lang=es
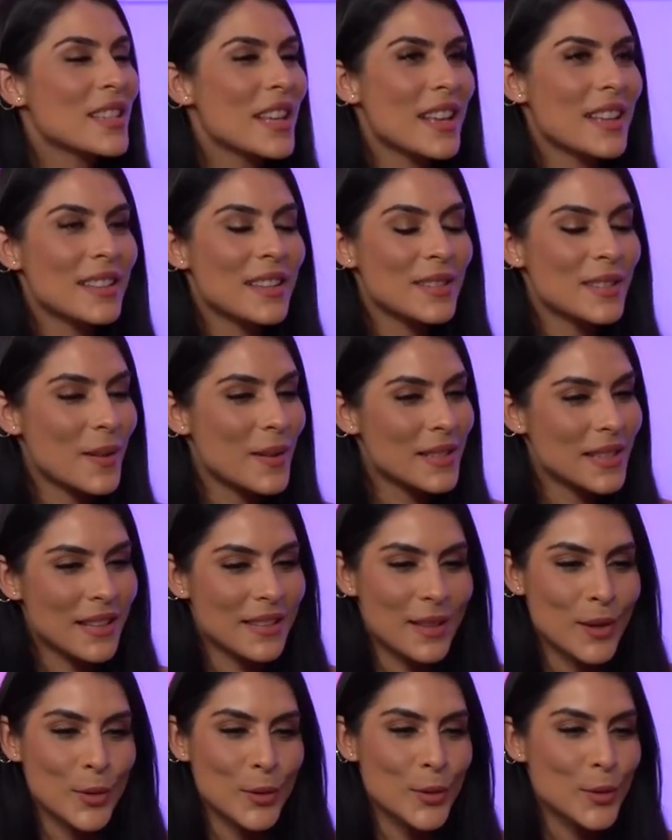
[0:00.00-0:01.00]
o sea, sabes
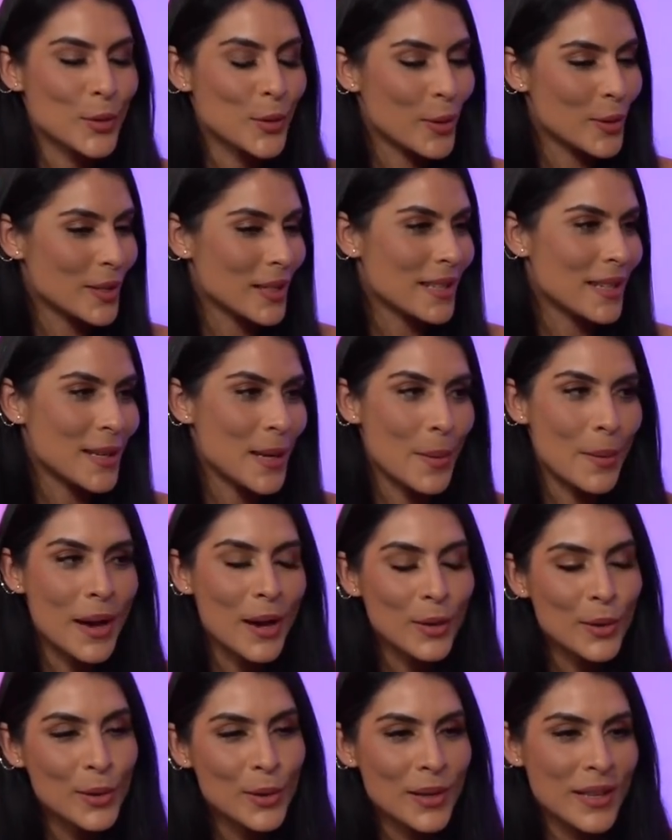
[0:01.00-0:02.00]
que tengo tus cosas ahí
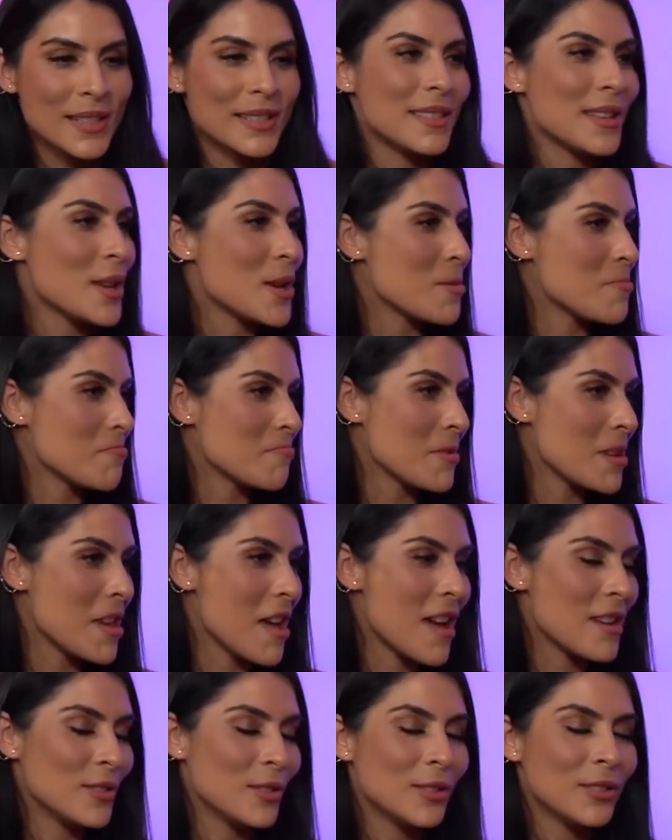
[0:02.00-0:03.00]
abajo, este,
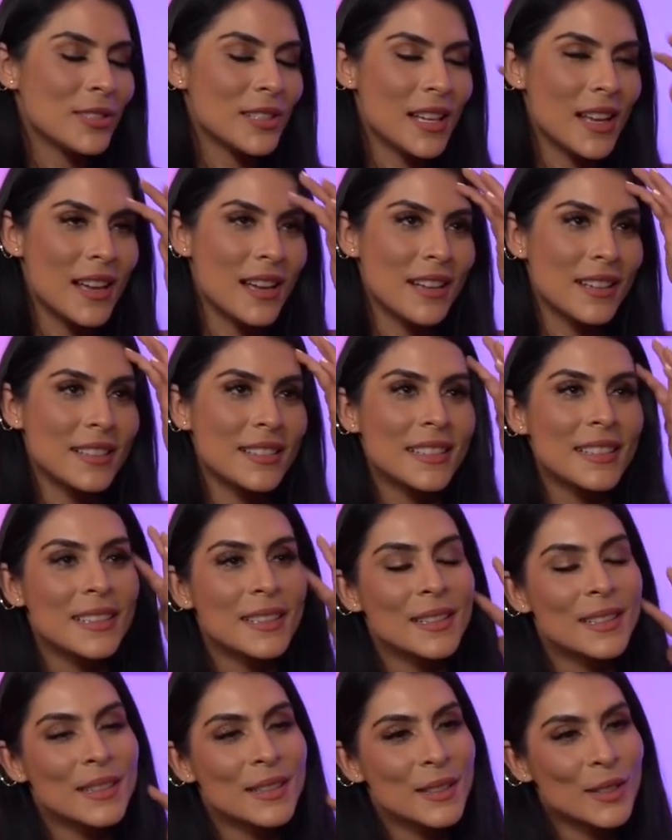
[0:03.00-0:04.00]
ya, ¿no? O sea,
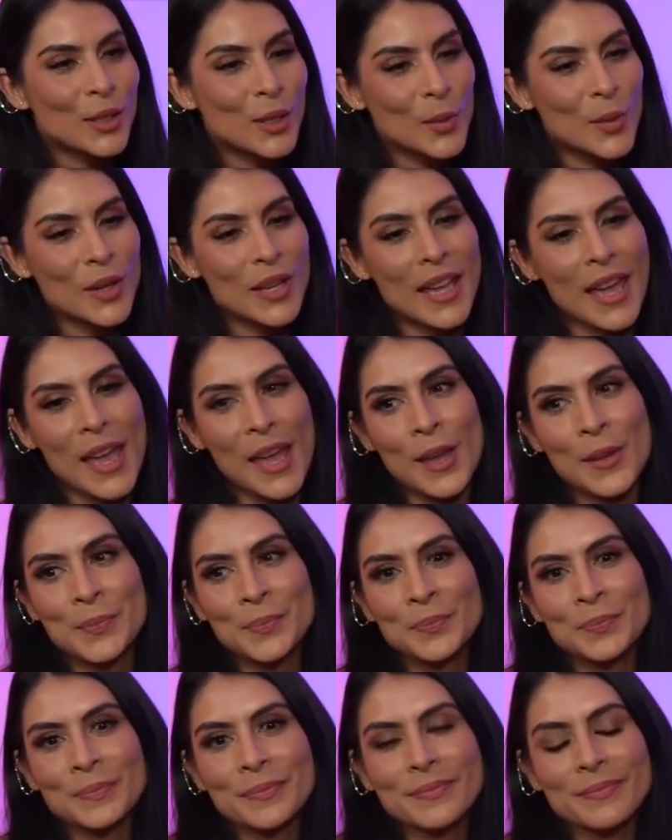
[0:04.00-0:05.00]
como
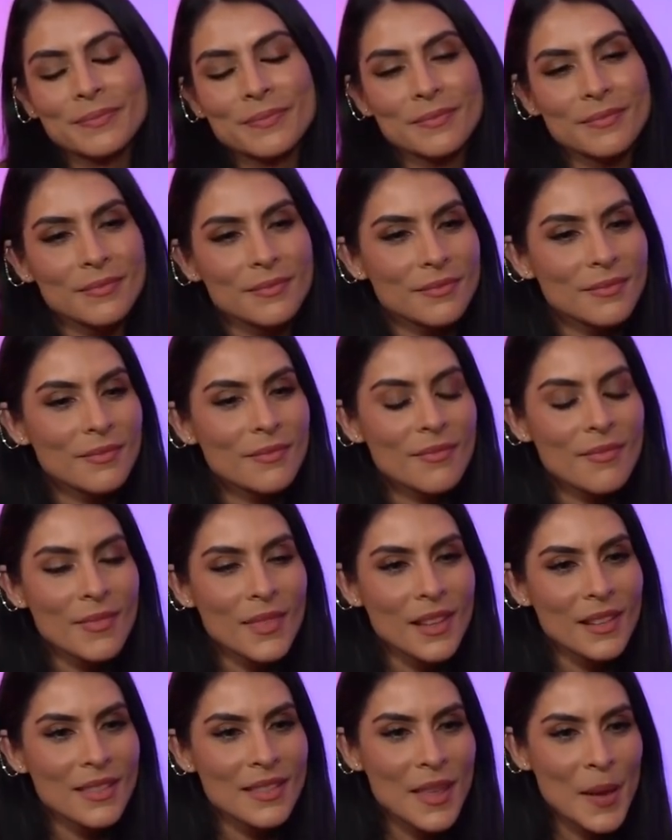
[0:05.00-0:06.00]
que
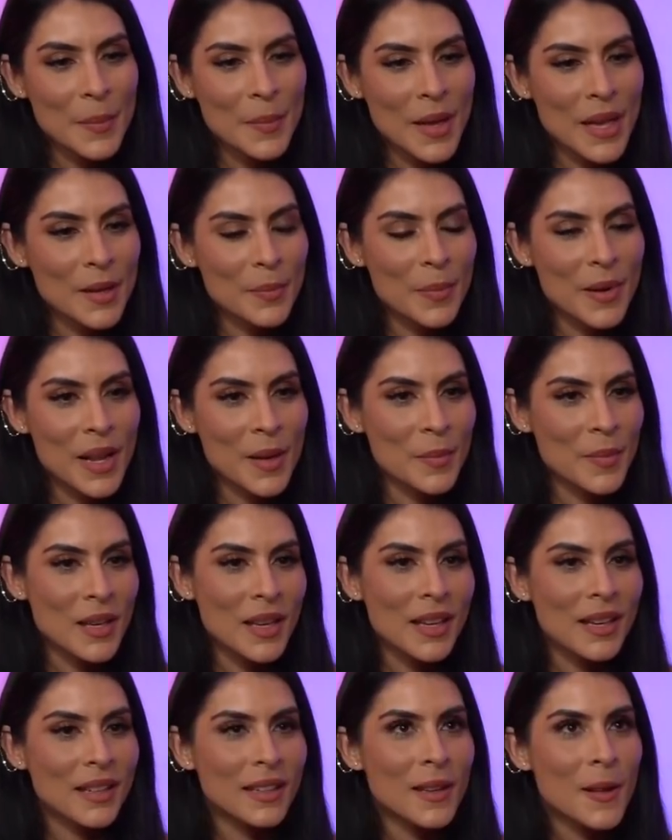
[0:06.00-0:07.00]
mm, también para
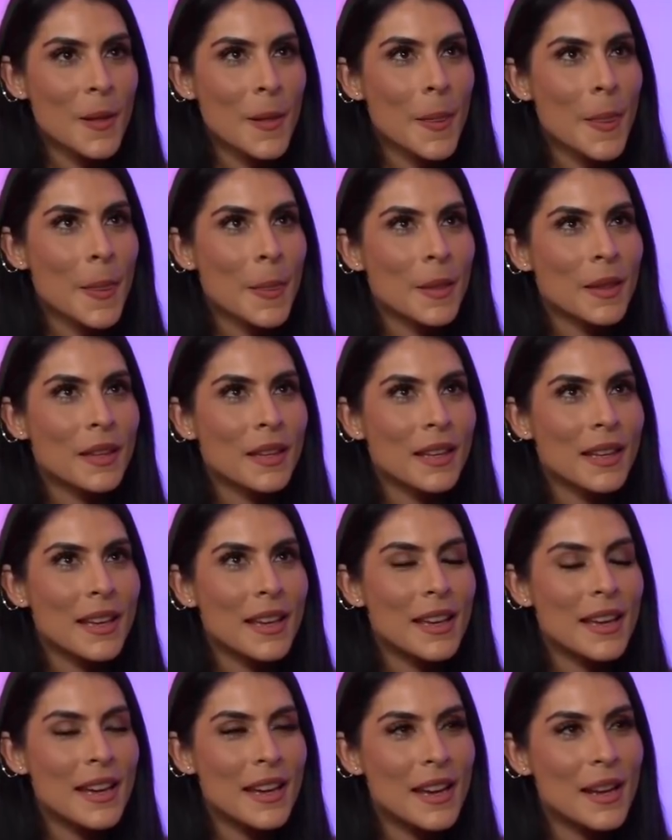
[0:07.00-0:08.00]
mí
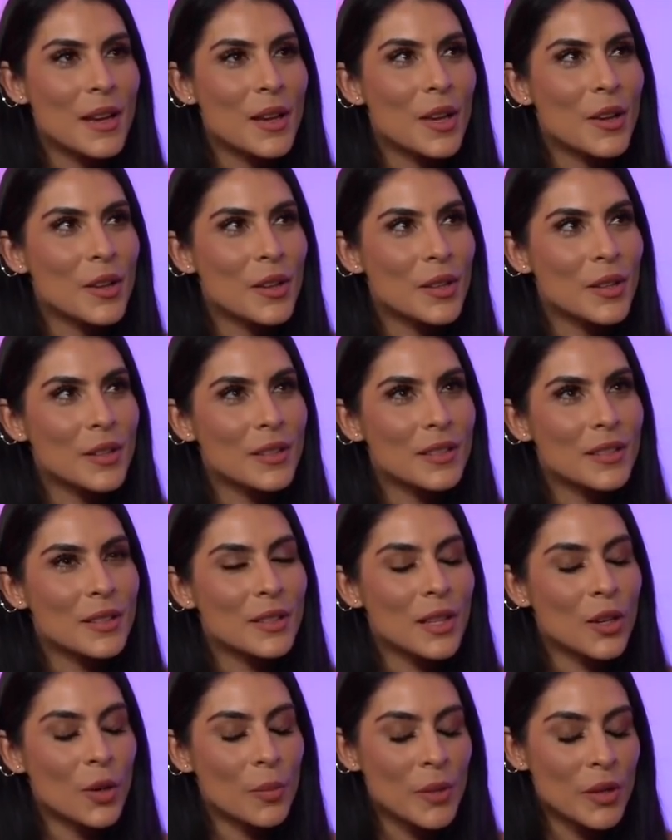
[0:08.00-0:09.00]
eh,
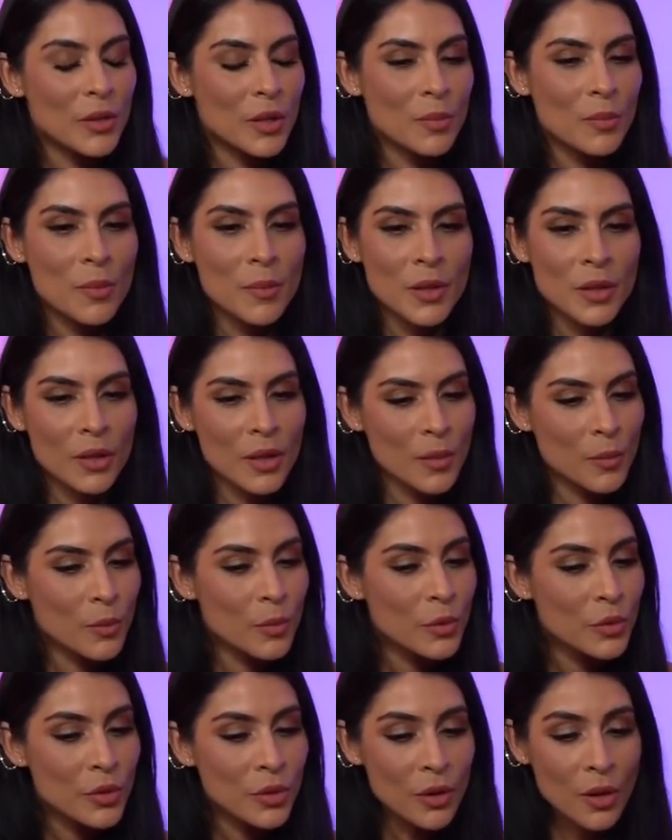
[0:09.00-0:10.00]
se convirtió en un momento de
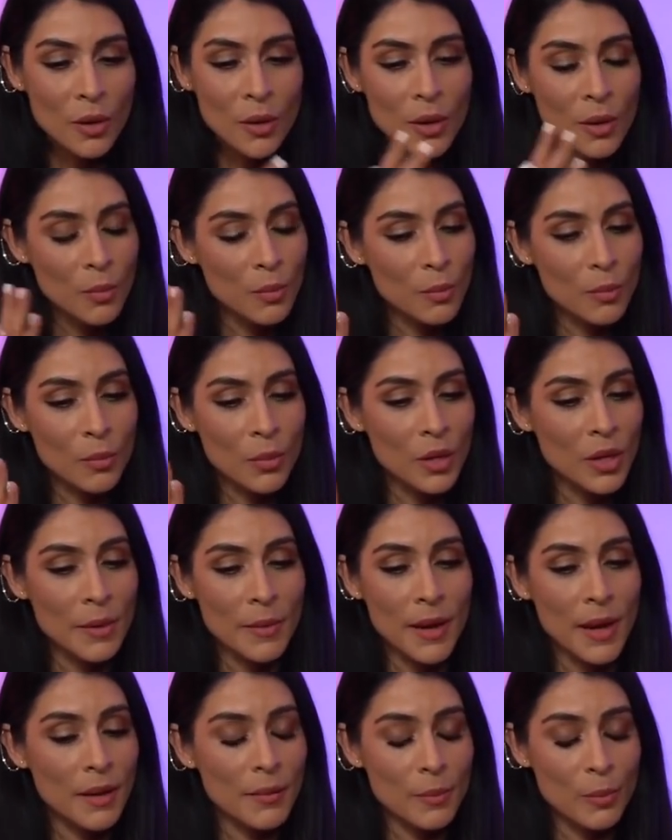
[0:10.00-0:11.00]
mucha
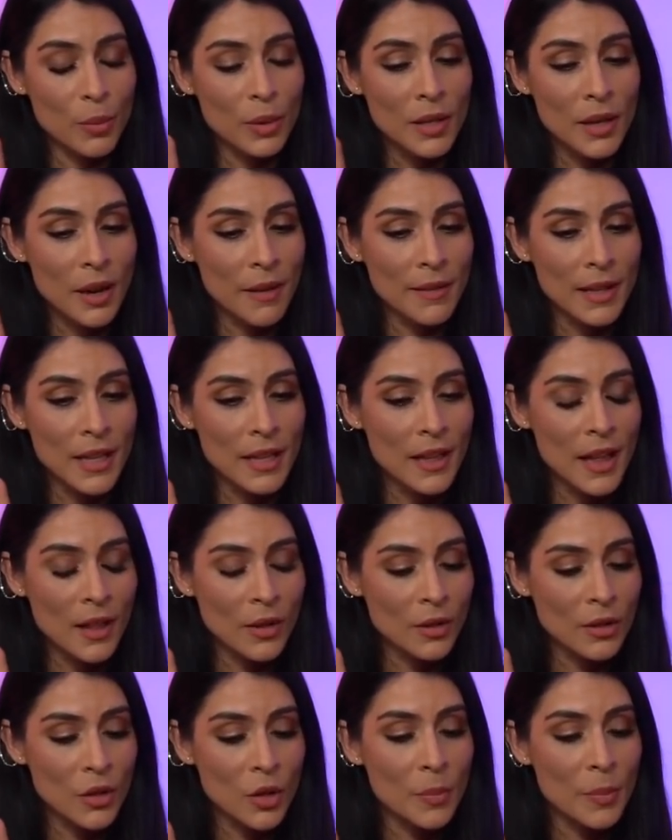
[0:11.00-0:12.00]

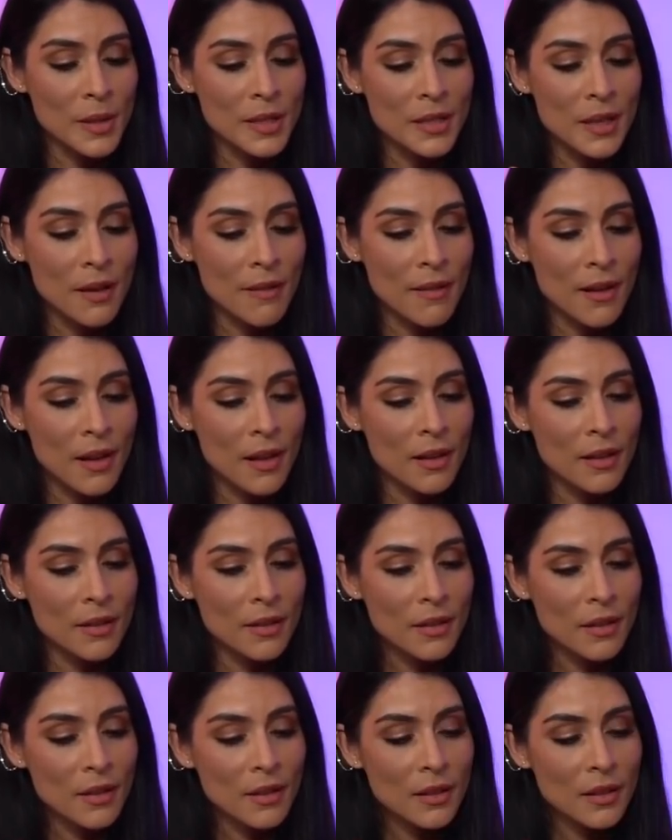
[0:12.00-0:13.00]
vulnerabilidad donde yo pensaba,
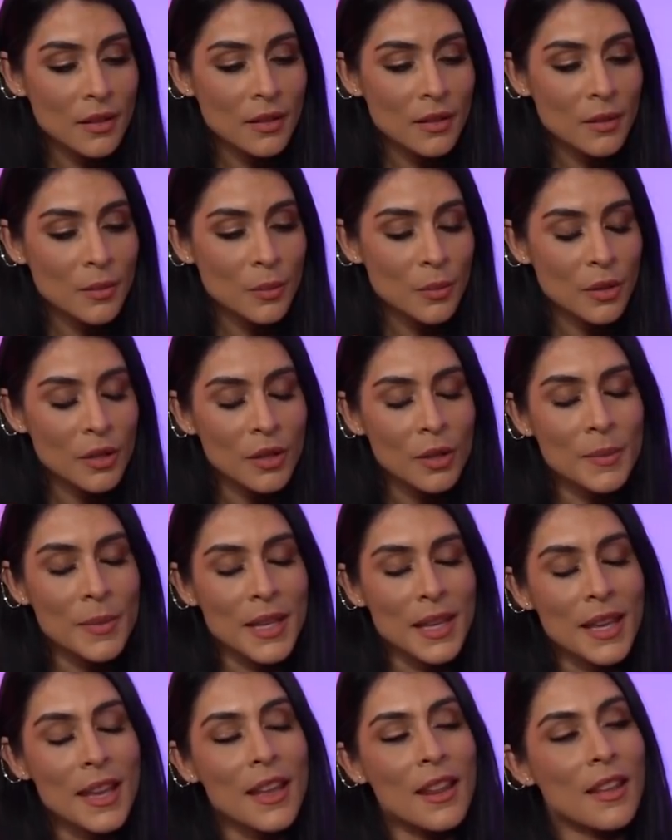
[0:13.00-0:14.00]
¿por qué no
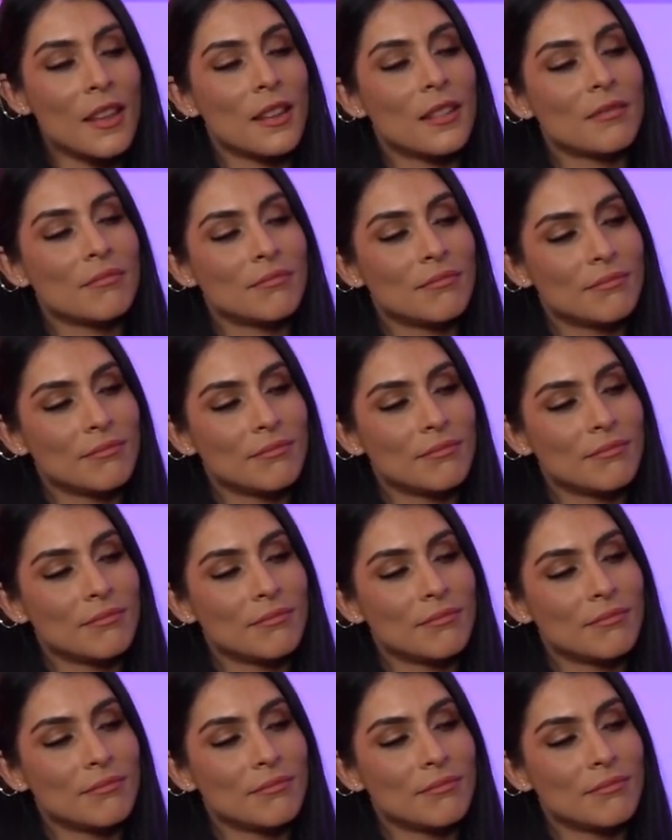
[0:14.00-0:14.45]
me quiere?